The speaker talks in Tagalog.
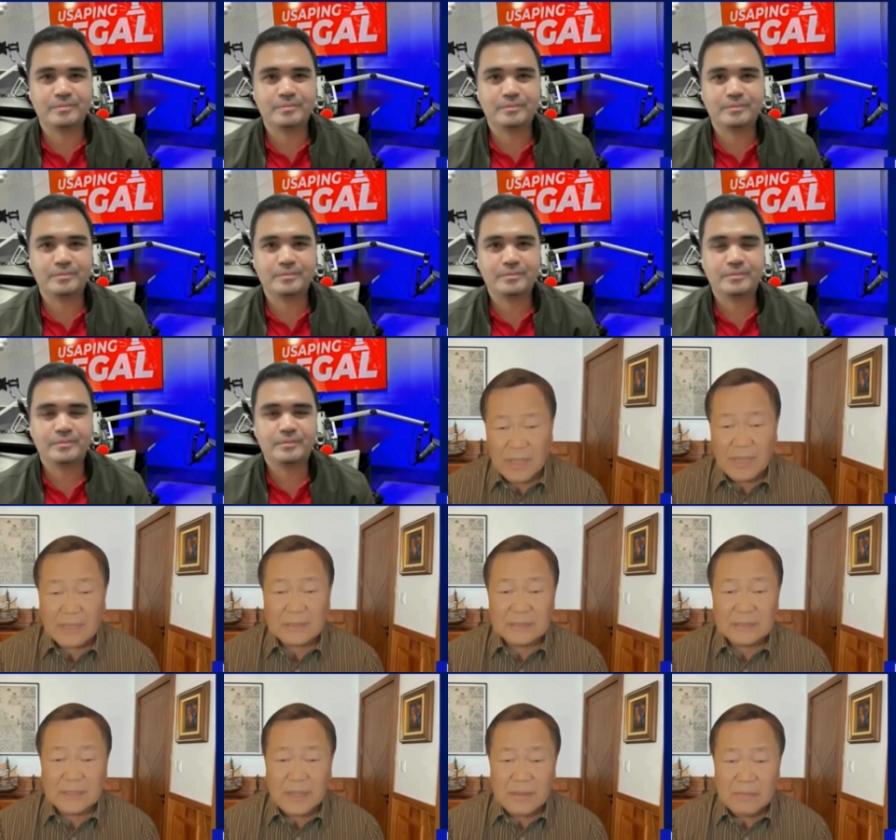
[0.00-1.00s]
Yes,
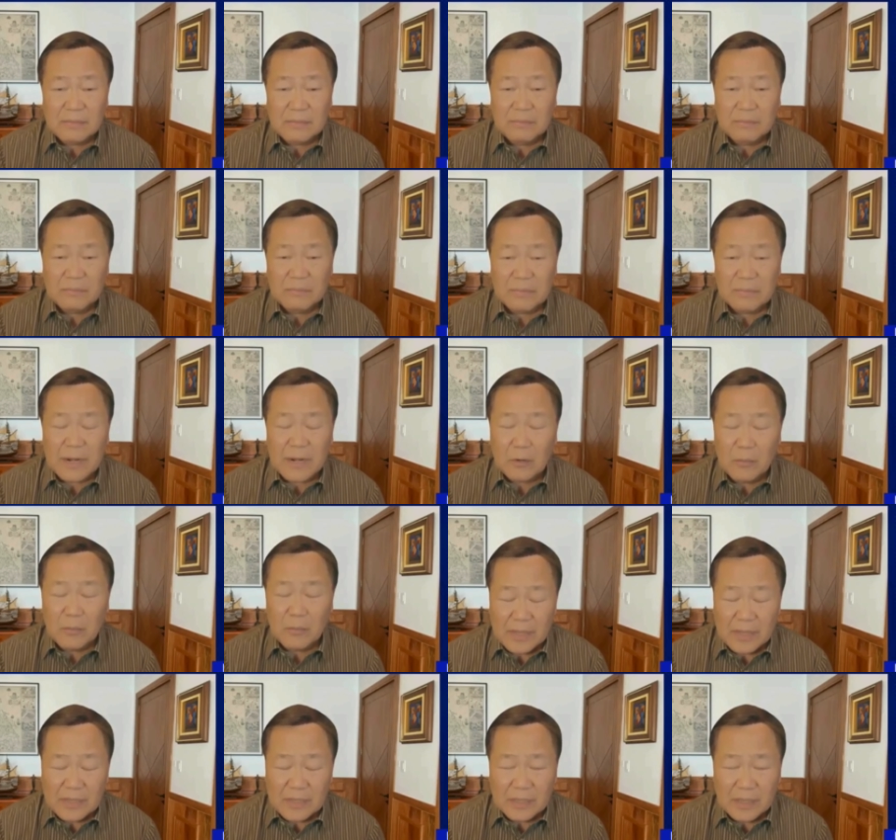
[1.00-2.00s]
I'm
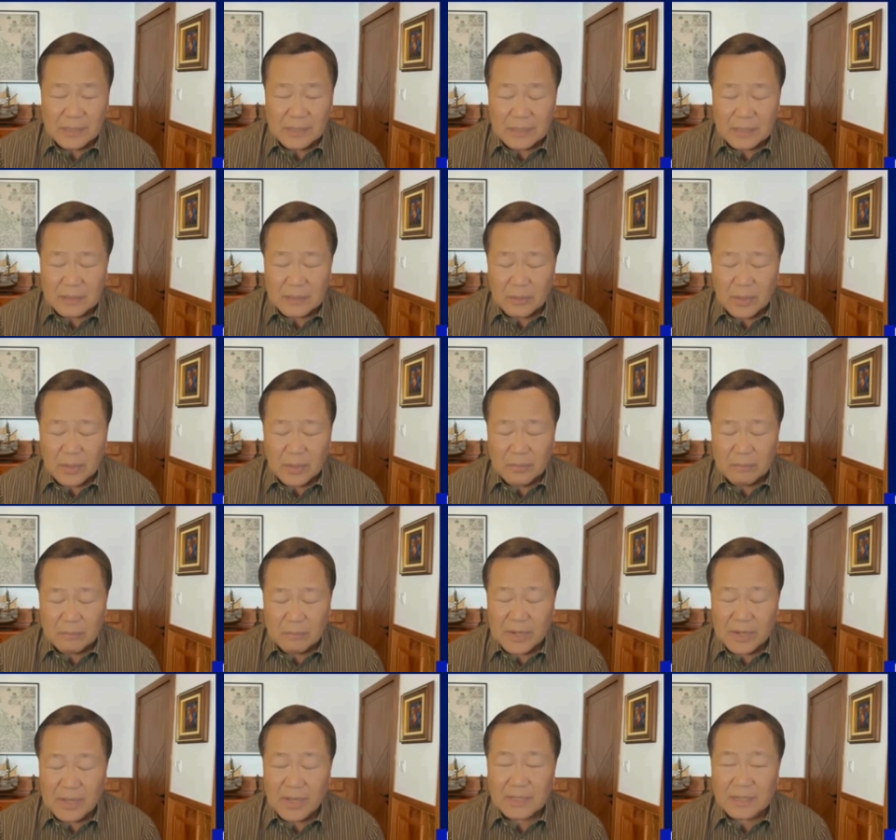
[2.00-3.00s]
recommending that we bring
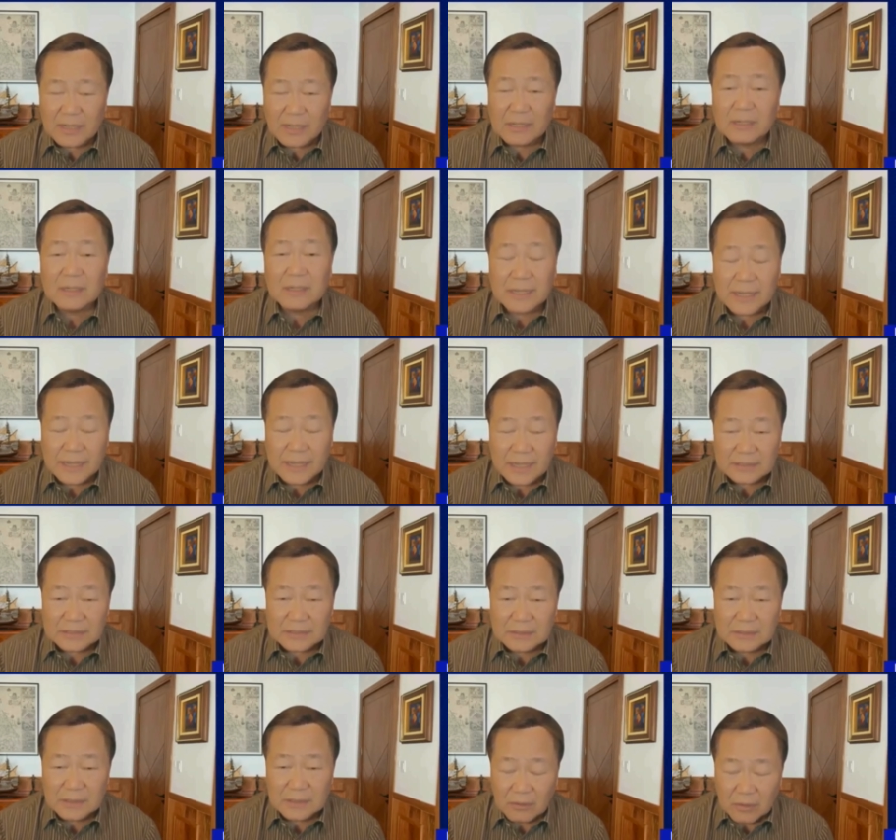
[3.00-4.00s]
another case
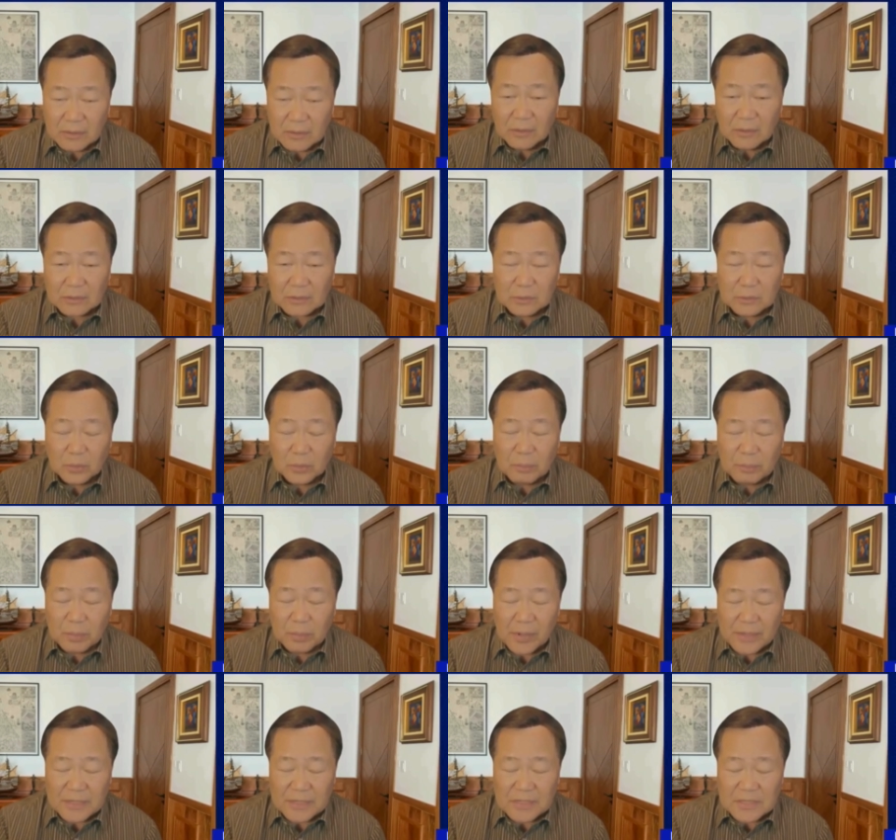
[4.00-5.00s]
on those two
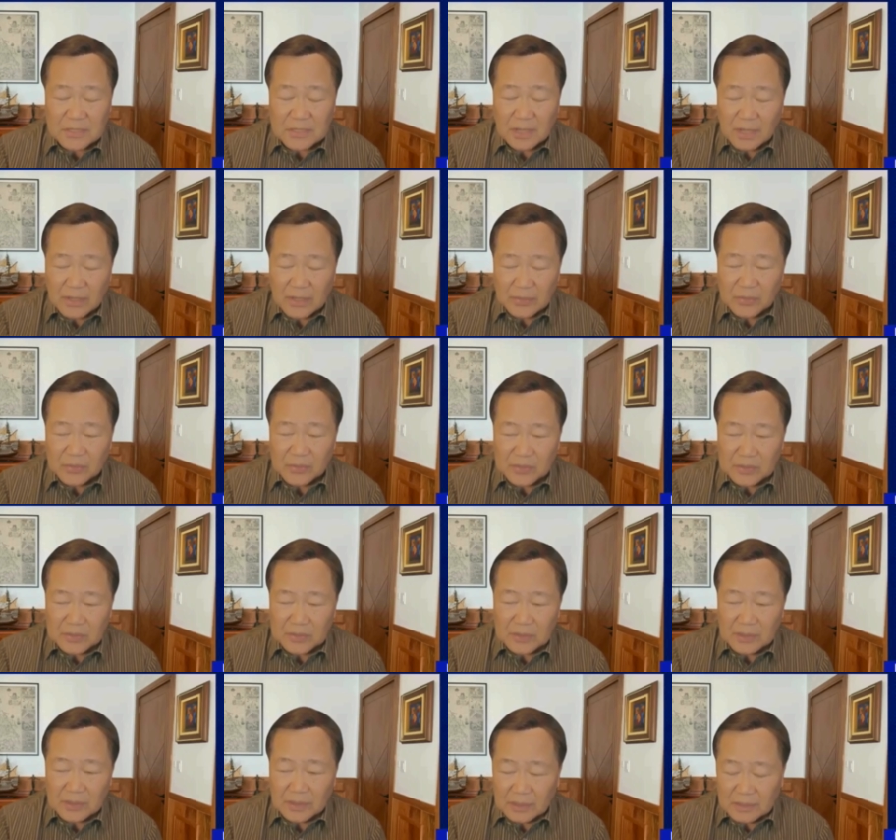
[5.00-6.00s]
points, yung
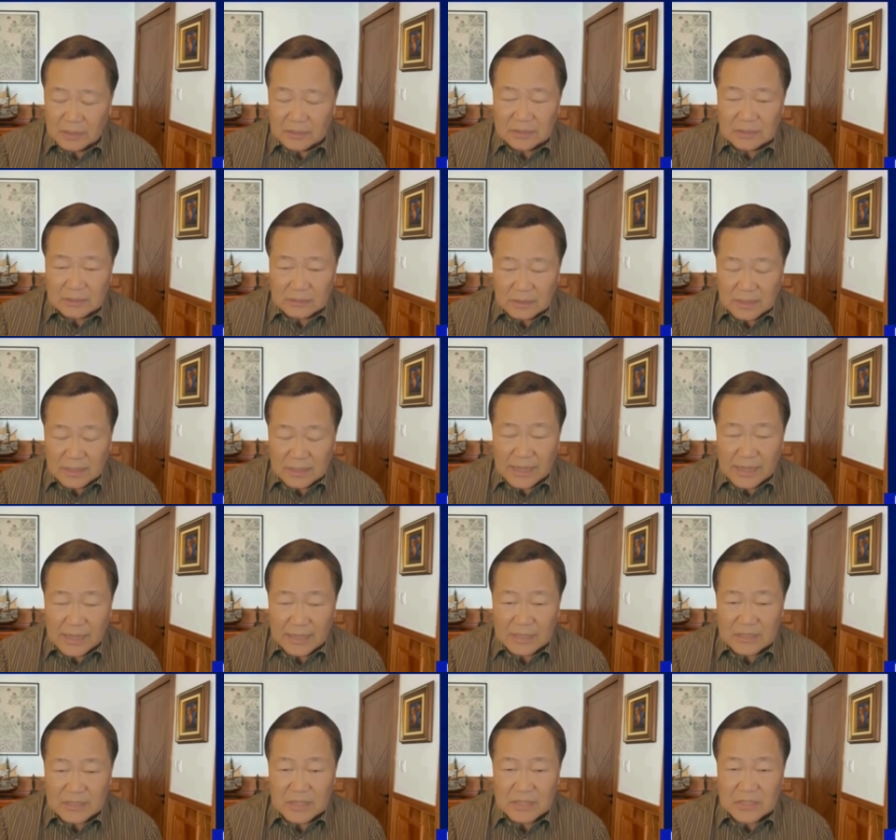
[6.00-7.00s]
nangyari sa
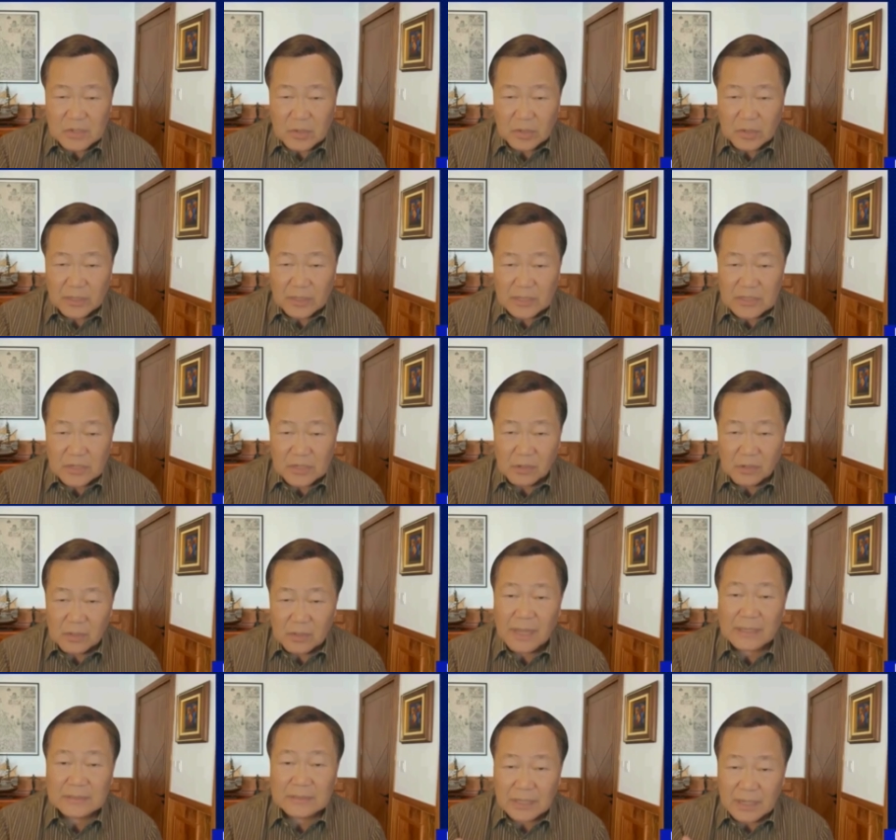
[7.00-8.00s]
Skoda Shoal at
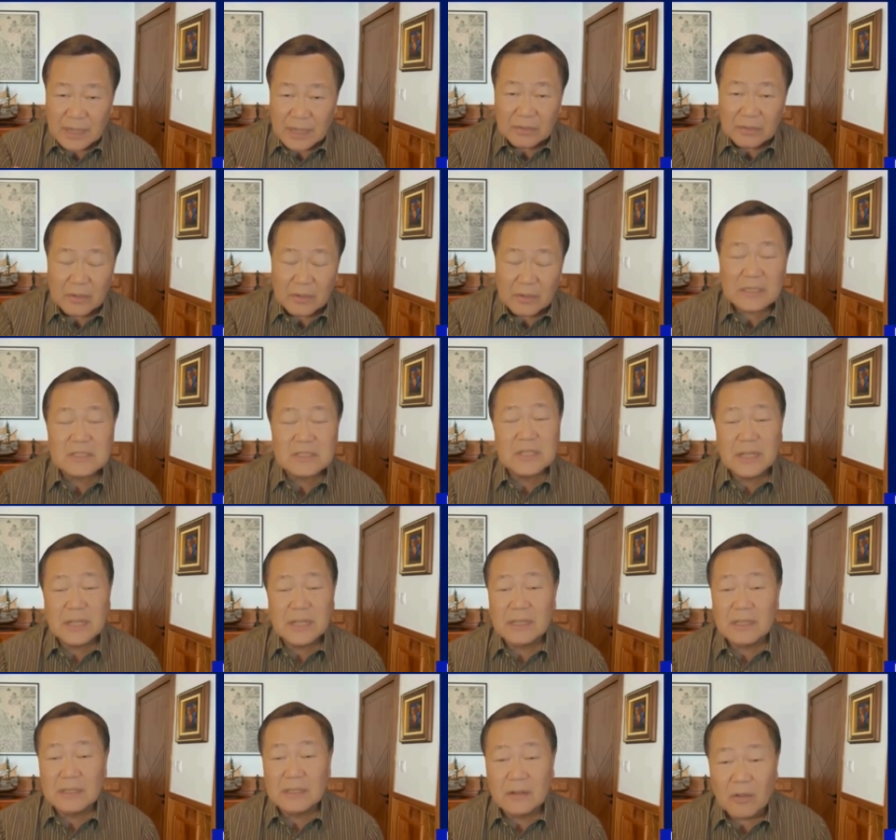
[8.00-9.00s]
saka yung extended
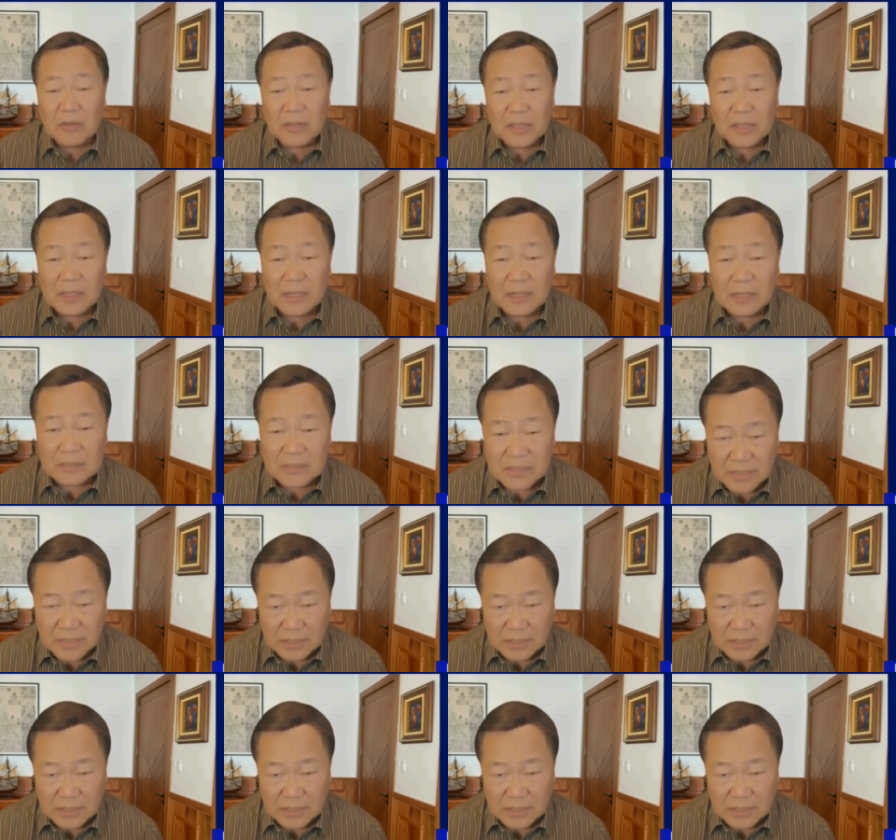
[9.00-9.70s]
continental shelf.